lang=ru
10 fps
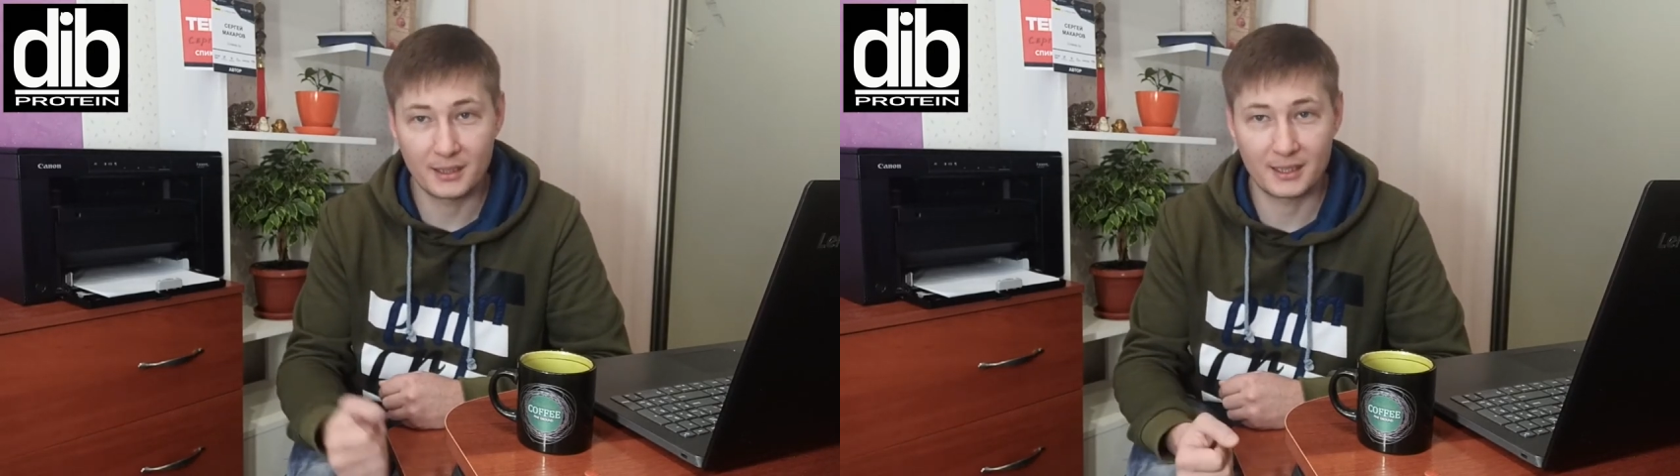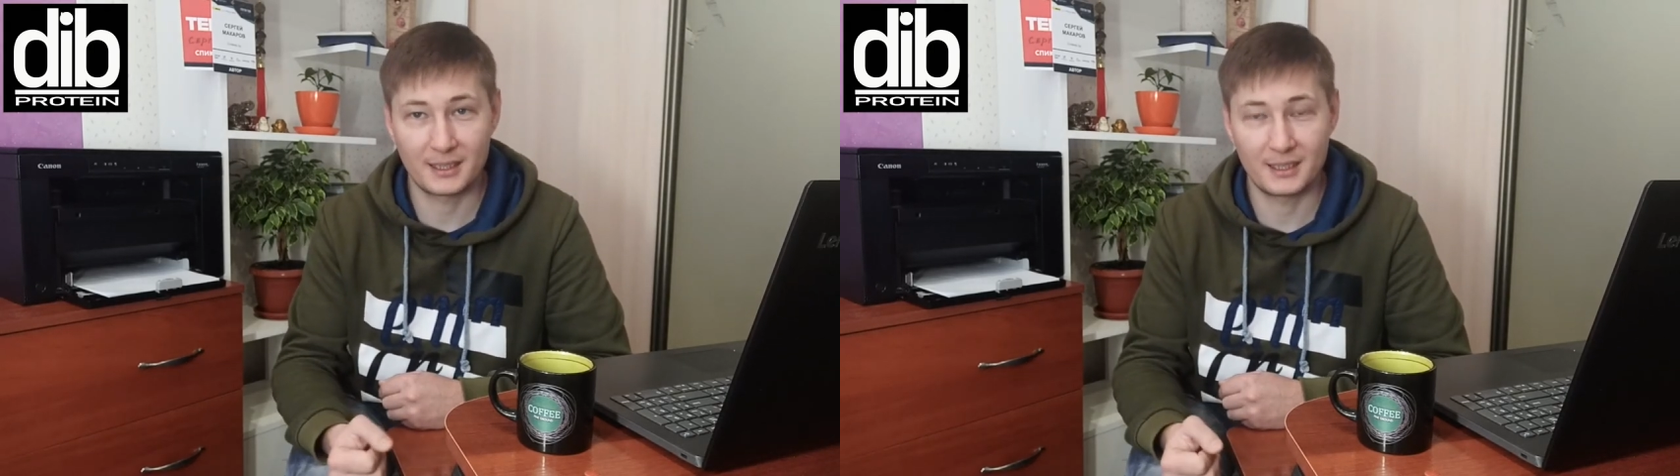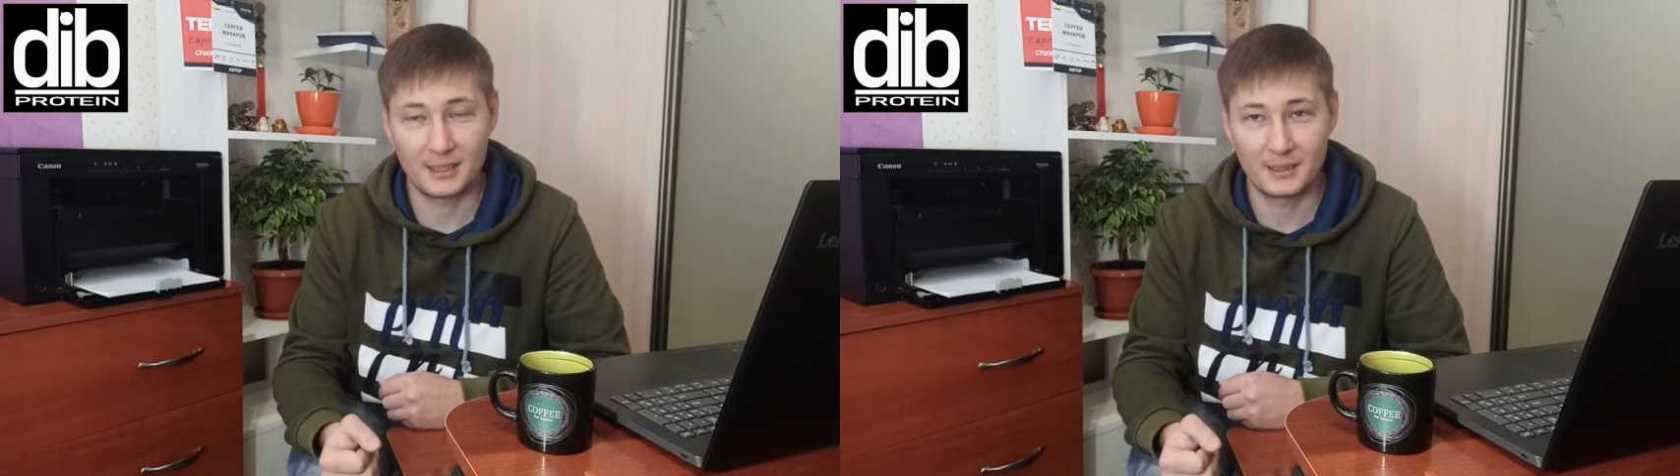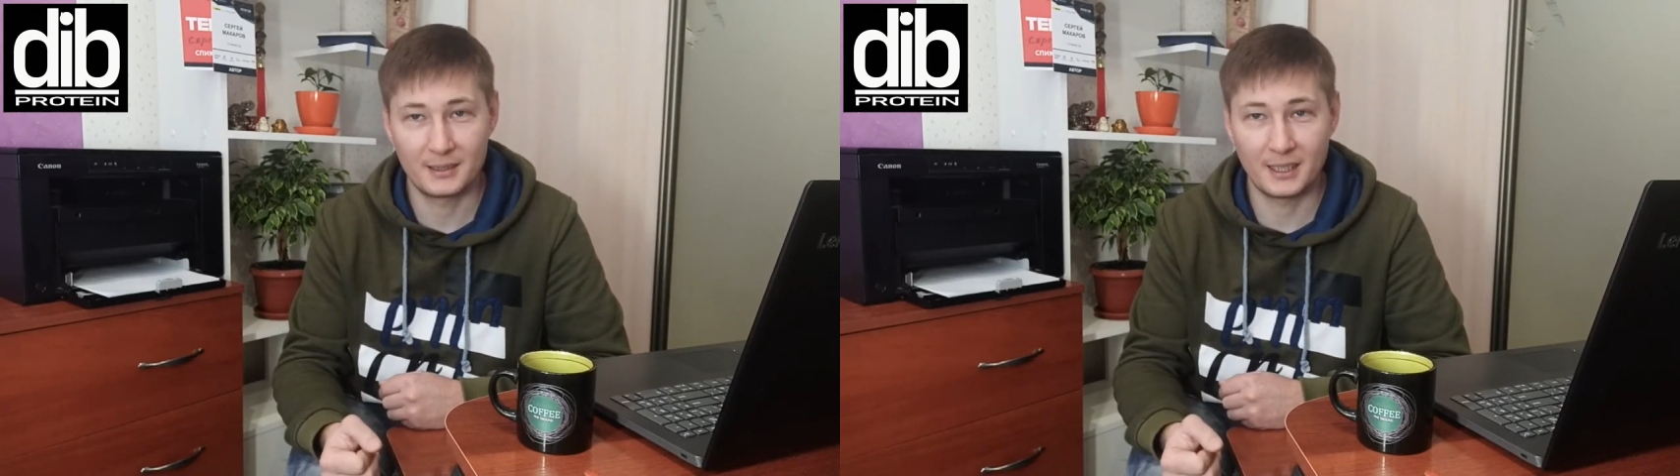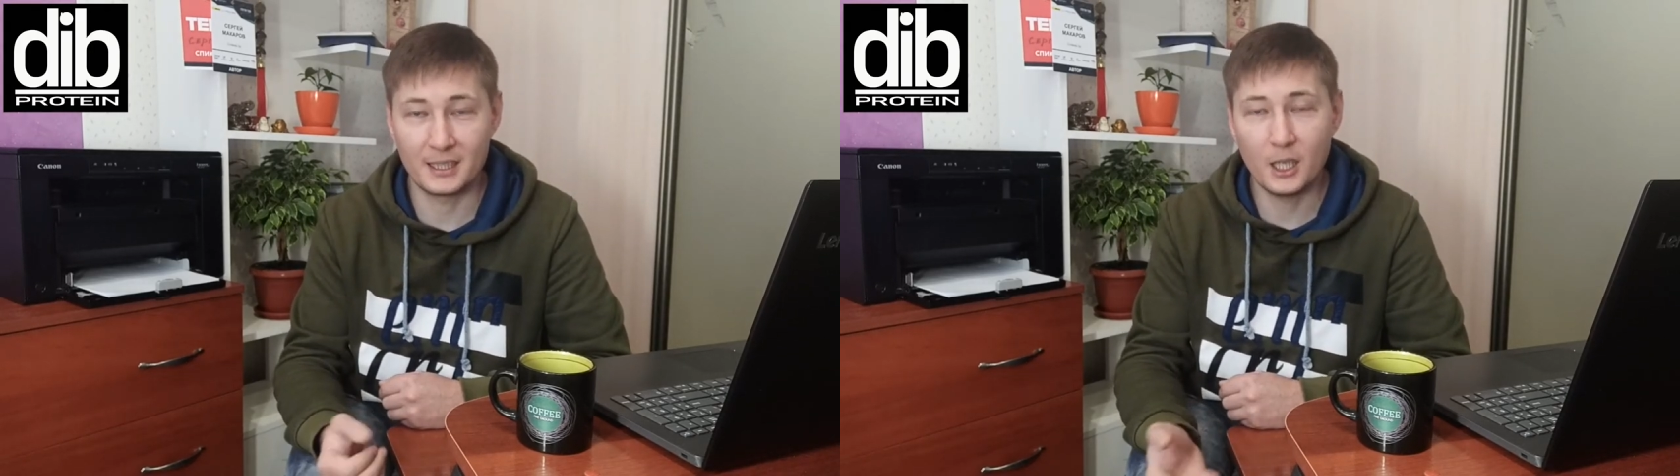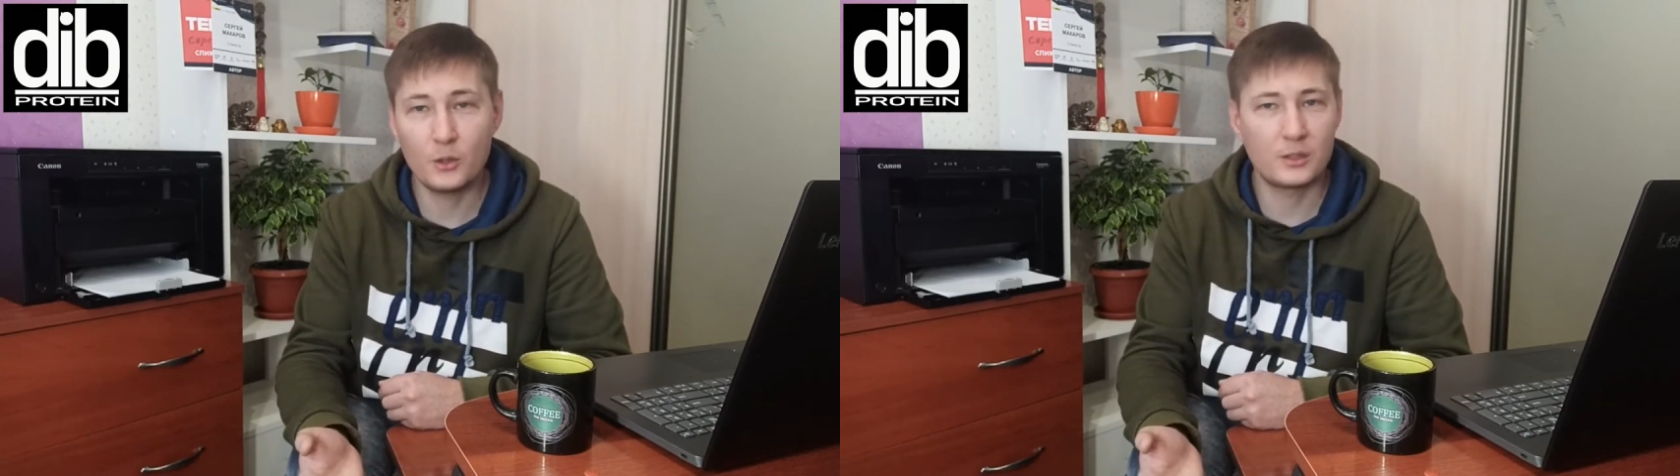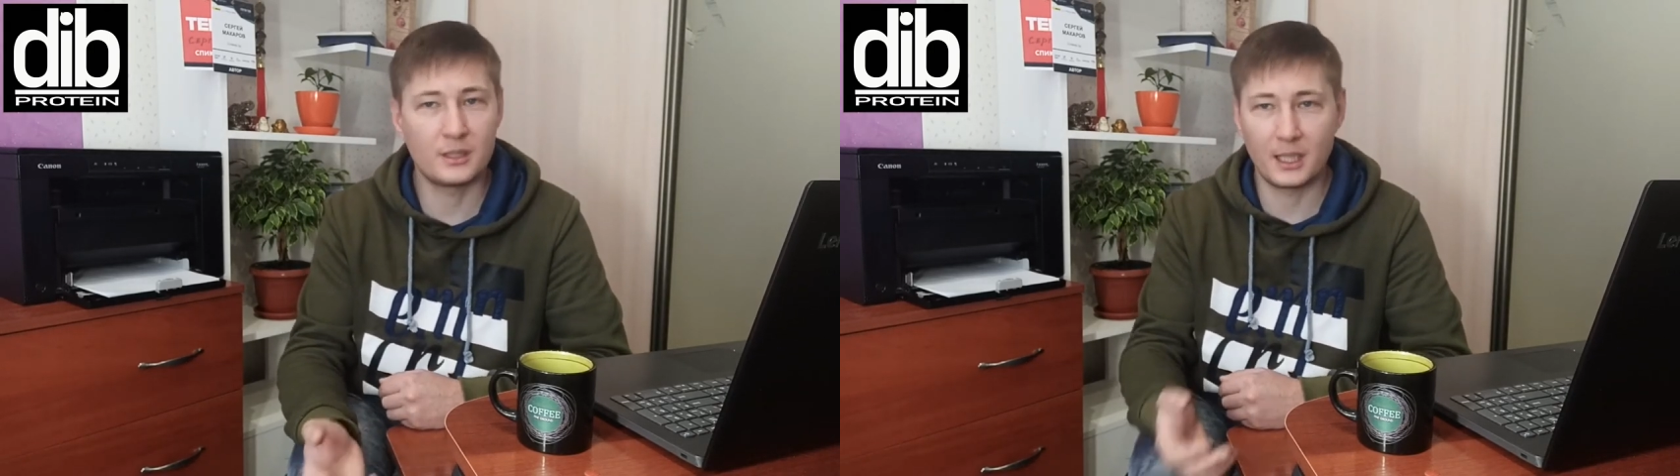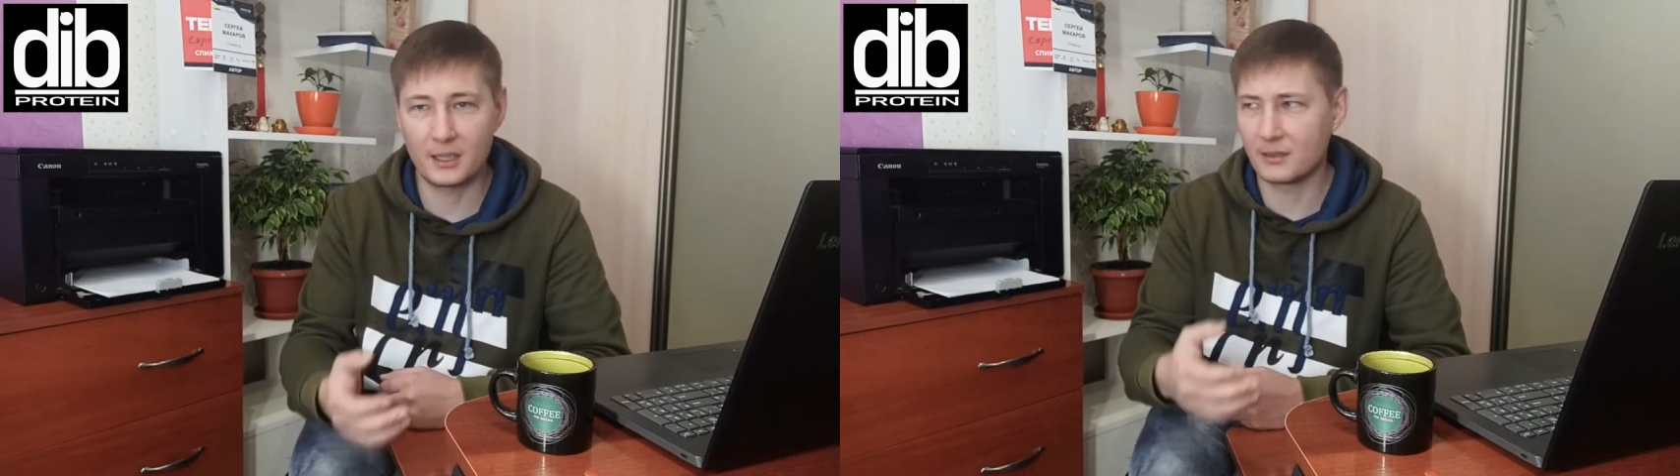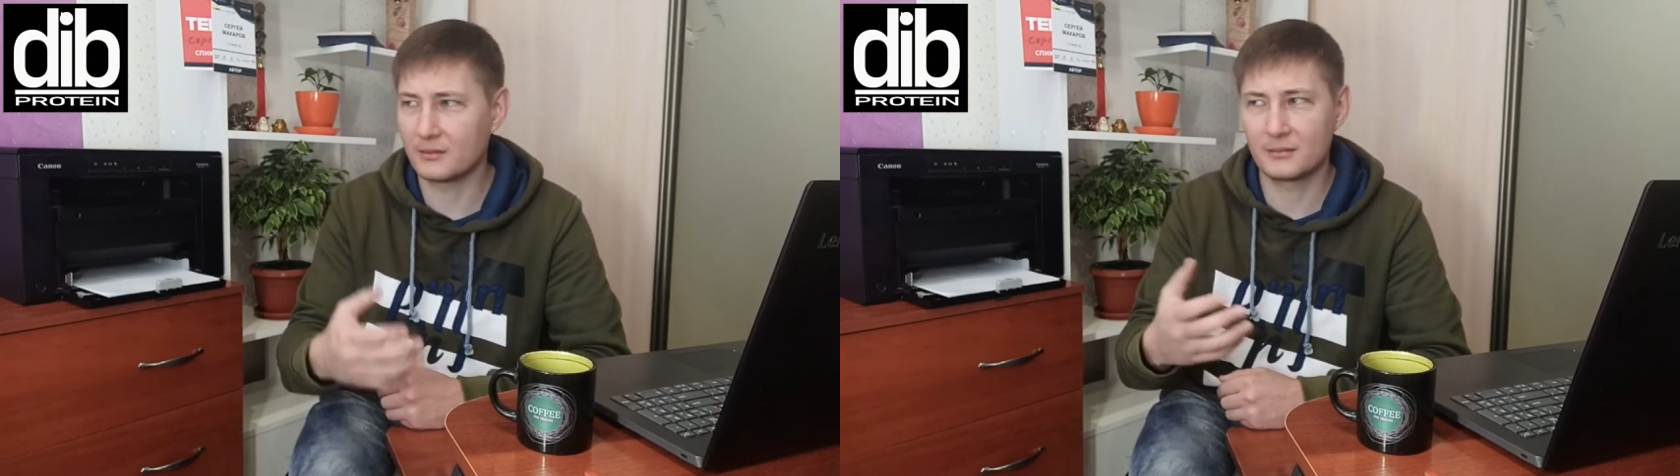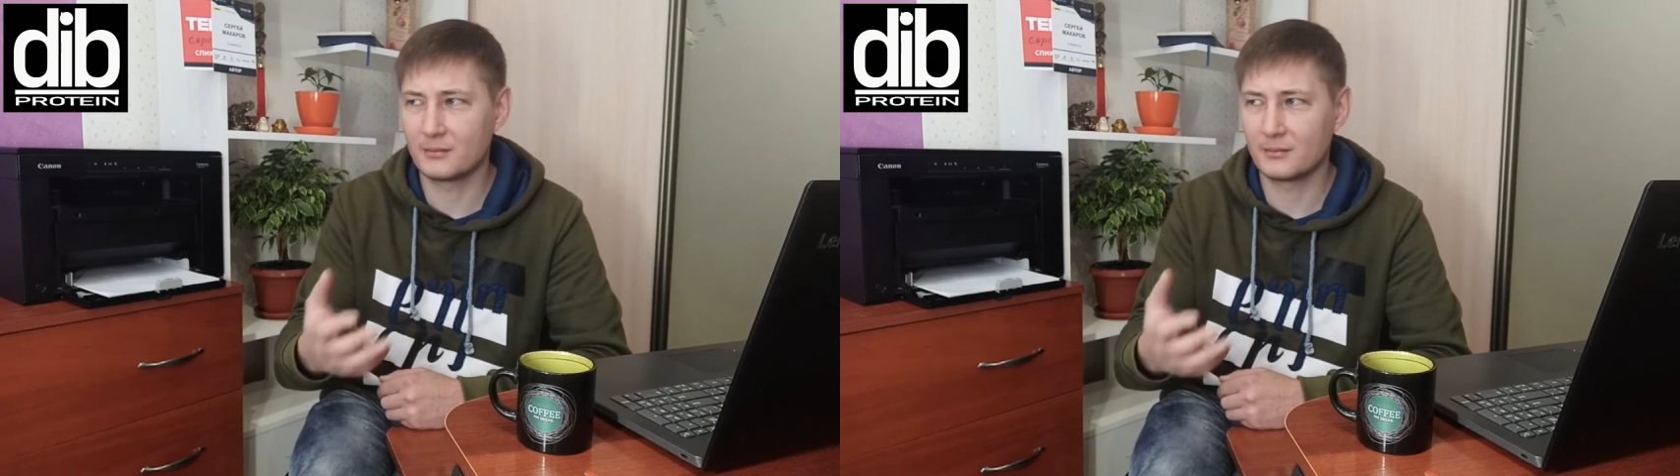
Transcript: так сказать. Надеюсь, я